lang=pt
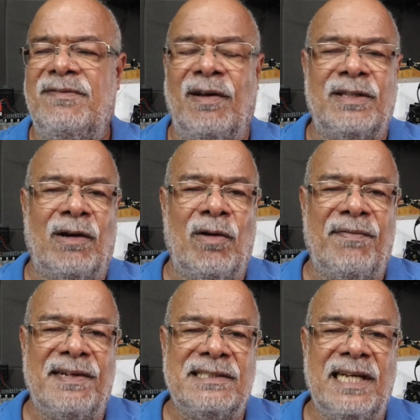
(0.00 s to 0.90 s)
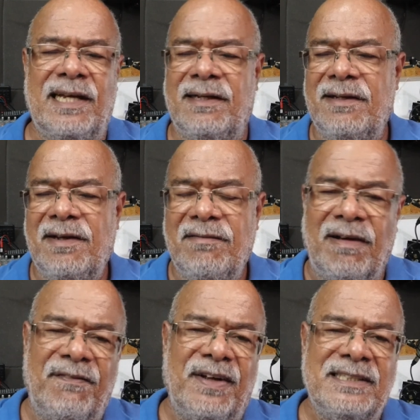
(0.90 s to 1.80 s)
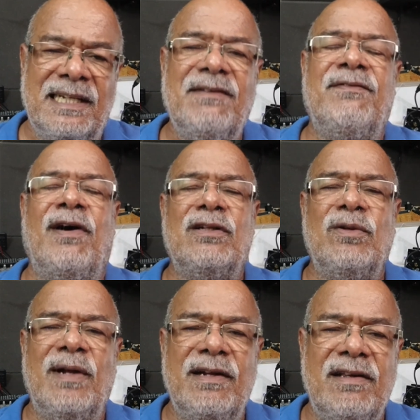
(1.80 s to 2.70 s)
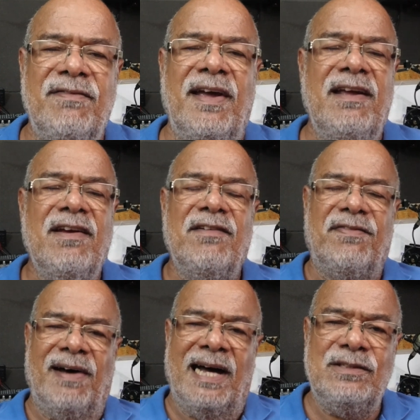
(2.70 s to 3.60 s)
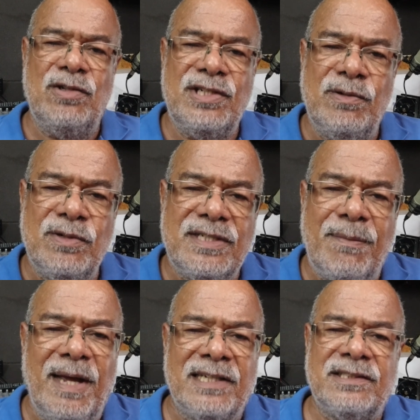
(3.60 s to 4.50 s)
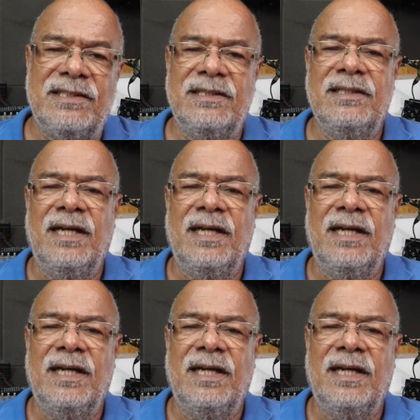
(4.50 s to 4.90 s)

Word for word: tiver outra coisa a fazer, vai fazer, volta o ano que vem, faz o segundo semestre.